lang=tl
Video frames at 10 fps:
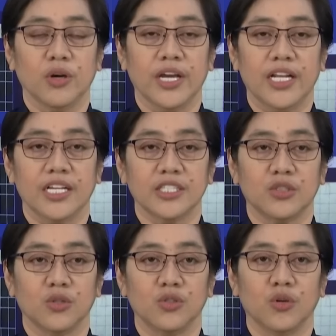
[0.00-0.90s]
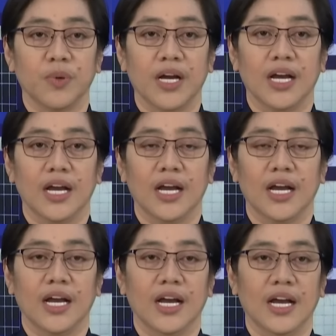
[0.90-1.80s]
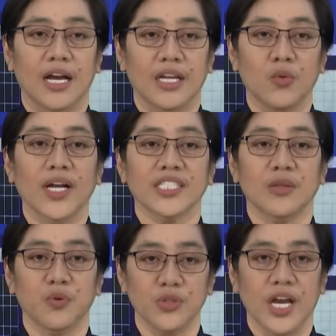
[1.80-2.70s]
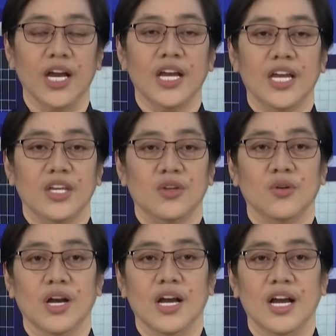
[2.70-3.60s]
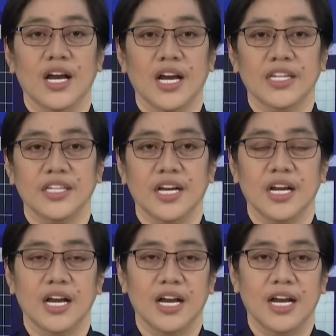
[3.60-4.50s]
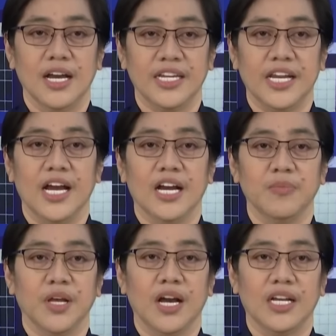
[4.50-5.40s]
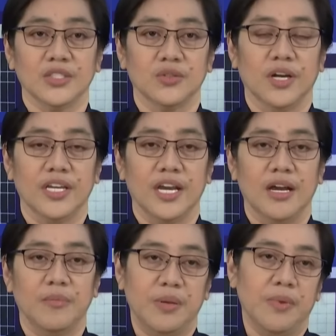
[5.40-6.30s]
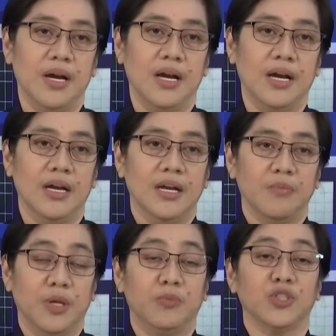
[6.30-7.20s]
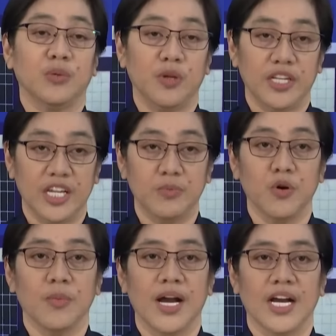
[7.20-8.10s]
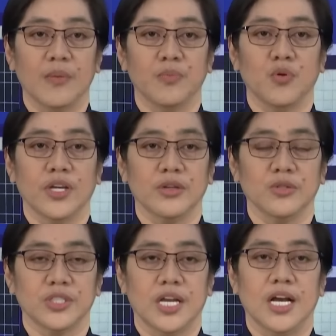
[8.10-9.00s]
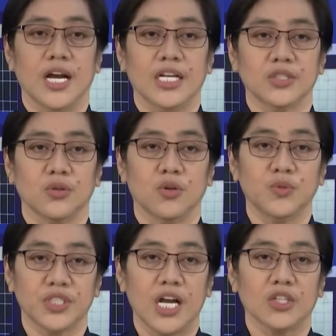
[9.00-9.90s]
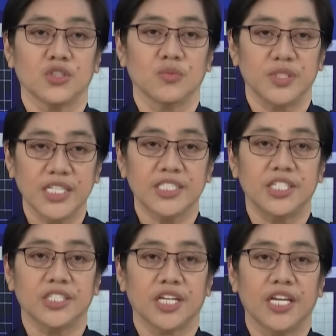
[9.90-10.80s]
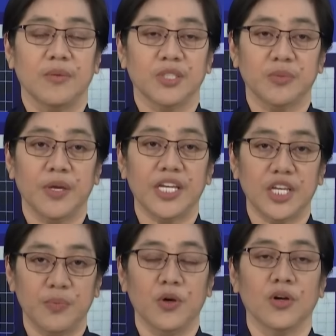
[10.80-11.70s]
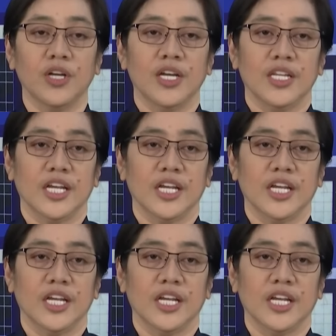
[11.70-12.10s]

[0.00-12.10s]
dito kay alias Jojo para iwasan po niya yung uh, kanyang uh, hinaharap na kaso ay uh, may, ma may posibilidad pong maharap po kayo sa kasong obstruction of justice. Kaya mas maigi po